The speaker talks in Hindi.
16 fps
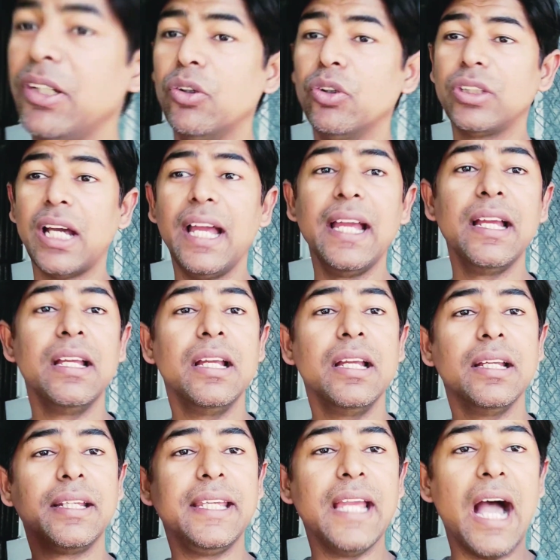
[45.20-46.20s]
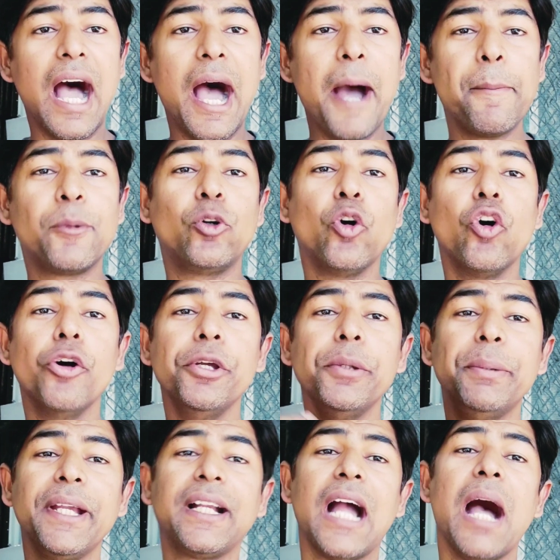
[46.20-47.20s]
ये होता है कि आप
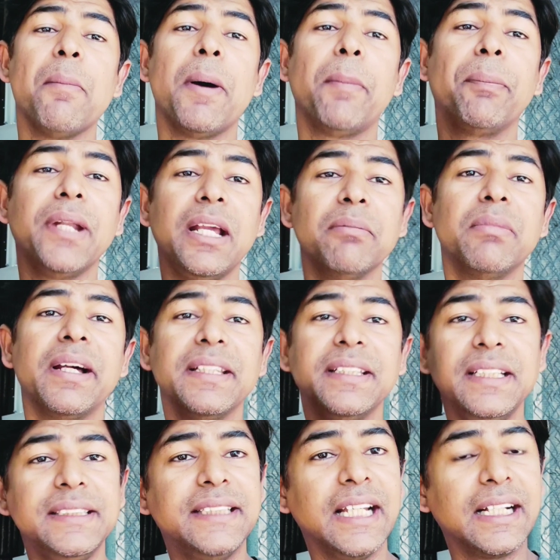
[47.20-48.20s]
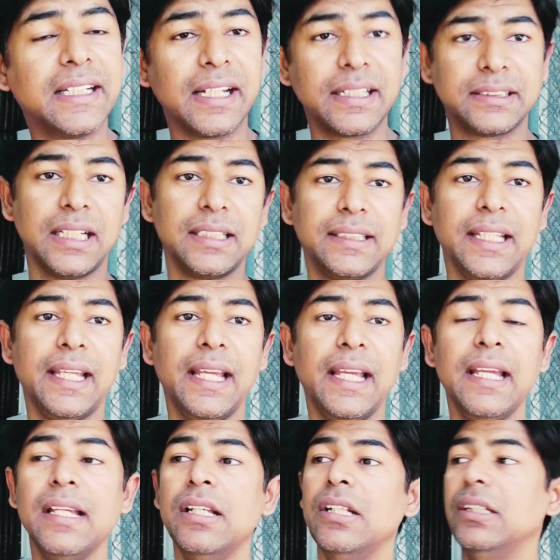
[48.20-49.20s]
कोई भी काम अपने मर्जी से कर सकते
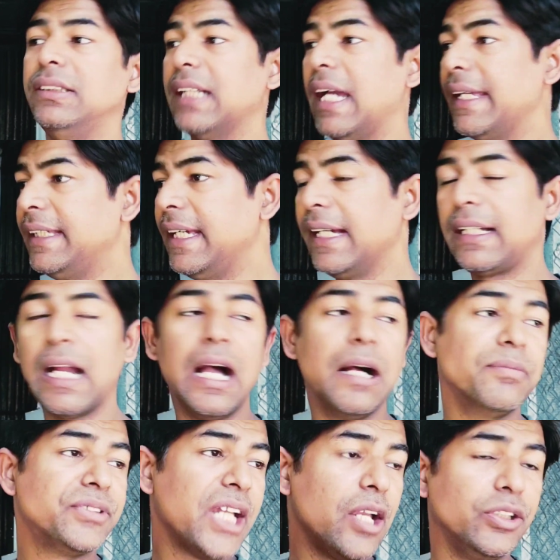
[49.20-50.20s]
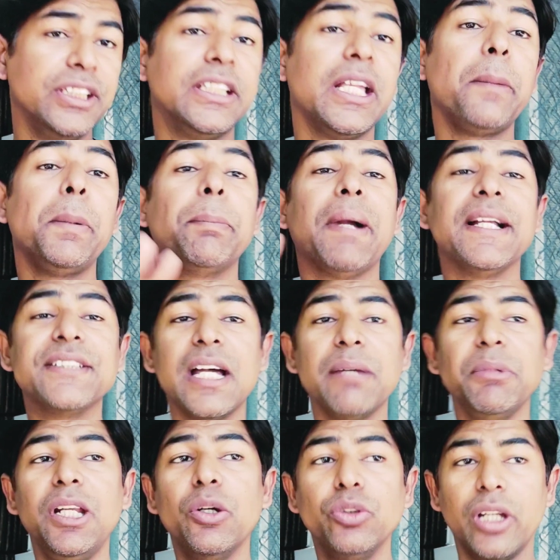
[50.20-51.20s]
हैं चाहे ये काम चाहे जिधर भी
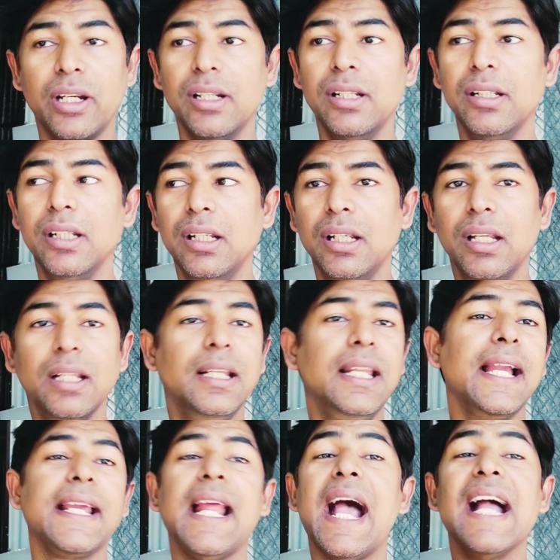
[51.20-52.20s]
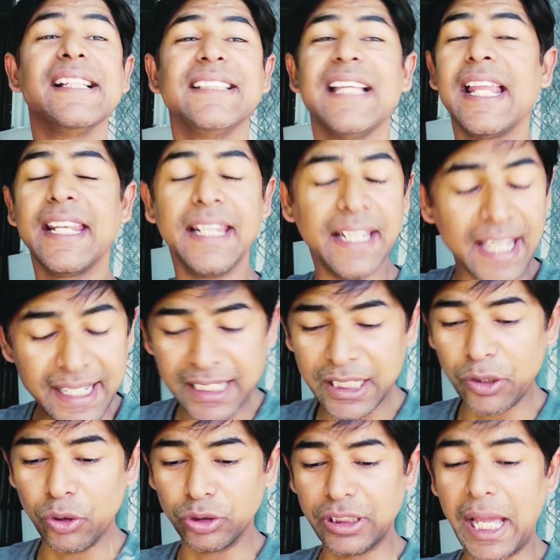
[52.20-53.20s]
पैसा मिले उधर लेकिन ऐसा
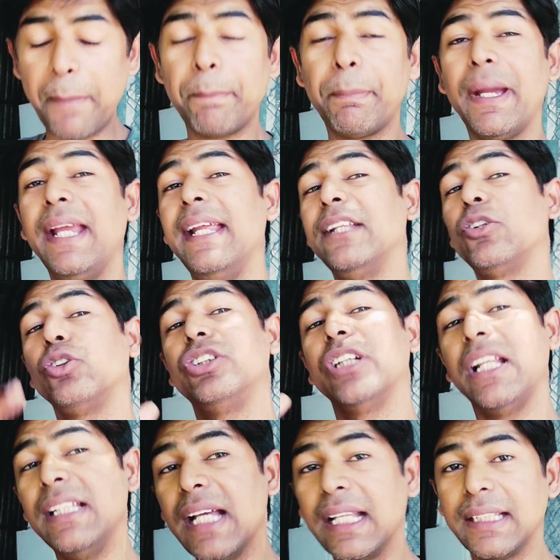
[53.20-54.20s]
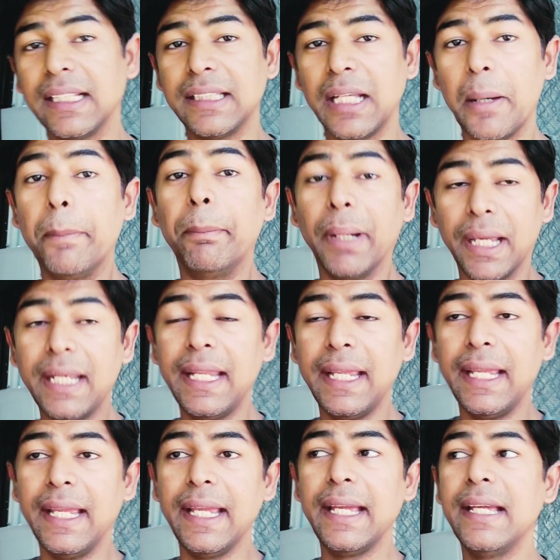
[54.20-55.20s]
नहीं होता पहले तो चल जाता था पहले